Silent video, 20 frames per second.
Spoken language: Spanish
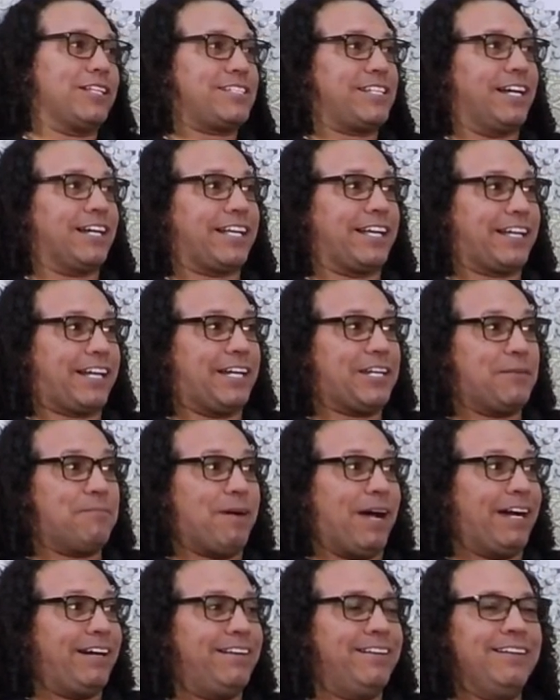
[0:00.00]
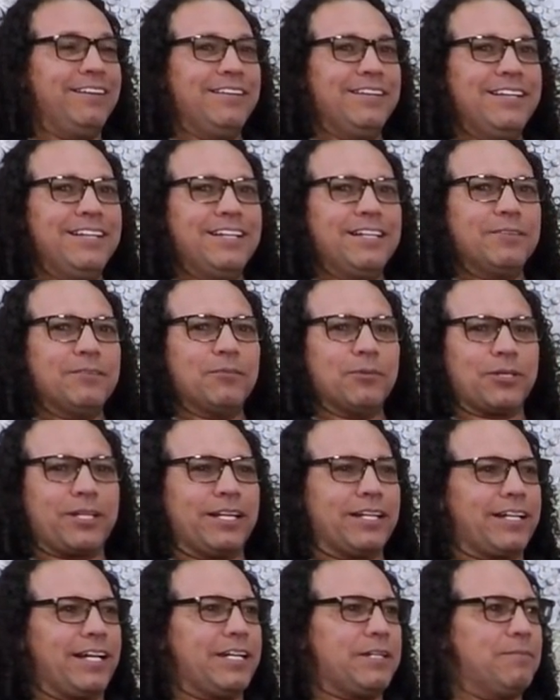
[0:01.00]
decía ah, que Calimán. Porque
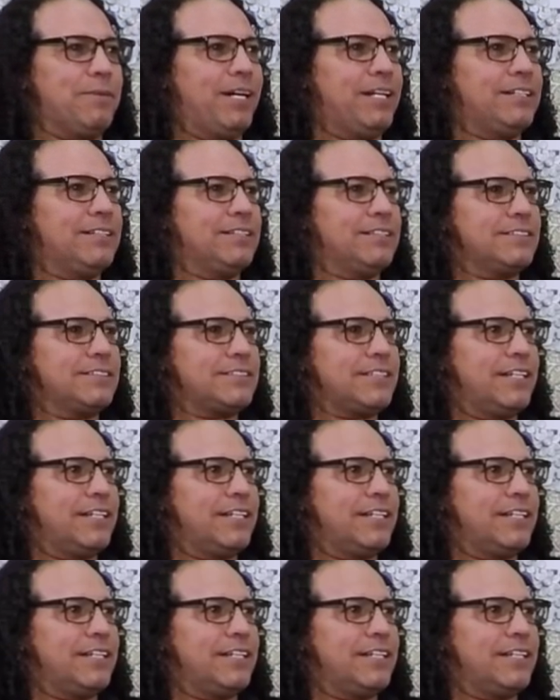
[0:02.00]
en Calimán